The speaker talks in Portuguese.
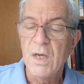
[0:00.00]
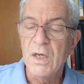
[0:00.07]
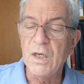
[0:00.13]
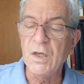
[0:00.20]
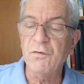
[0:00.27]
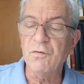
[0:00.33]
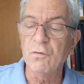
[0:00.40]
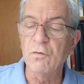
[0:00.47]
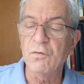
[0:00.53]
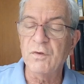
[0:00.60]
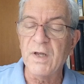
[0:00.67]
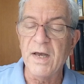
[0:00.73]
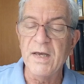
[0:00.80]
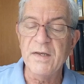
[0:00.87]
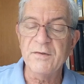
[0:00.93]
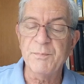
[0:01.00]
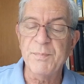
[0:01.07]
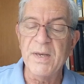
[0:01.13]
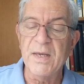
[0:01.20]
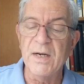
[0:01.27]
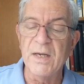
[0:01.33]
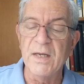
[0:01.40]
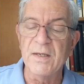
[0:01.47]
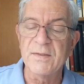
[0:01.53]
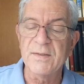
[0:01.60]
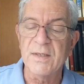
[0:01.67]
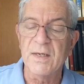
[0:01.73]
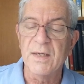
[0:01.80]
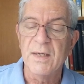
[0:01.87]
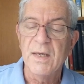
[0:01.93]
Isso nos dá
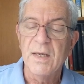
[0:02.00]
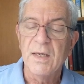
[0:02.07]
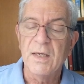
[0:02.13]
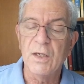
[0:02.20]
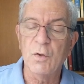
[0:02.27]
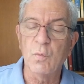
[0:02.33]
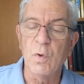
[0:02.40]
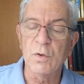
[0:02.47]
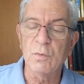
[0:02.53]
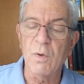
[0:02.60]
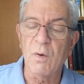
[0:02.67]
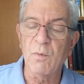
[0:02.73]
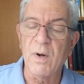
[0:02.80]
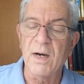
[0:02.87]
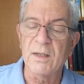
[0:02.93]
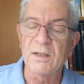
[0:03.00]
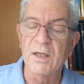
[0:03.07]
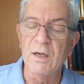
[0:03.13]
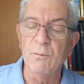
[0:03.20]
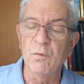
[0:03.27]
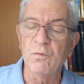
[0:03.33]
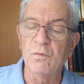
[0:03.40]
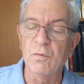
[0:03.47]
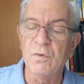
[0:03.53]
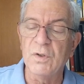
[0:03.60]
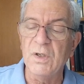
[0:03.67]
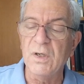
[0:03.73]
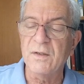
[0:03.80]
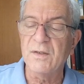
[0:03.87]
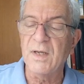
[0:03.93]
esperança enquanto aguardamos o
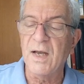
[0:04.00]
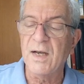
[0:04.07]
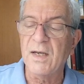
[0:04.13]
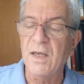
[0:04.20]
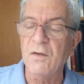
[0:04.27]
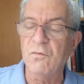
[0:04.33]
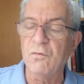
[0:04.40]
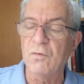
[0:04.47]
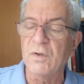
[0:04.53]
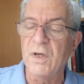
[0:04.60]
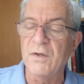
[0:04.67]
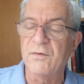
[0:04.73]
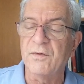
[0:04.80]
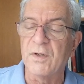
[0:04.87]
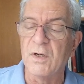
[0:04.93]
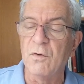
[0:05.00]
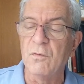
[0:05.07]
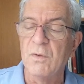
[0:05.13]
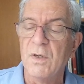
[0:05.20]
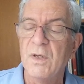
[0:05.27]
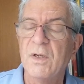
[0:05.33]
dia da ressurreição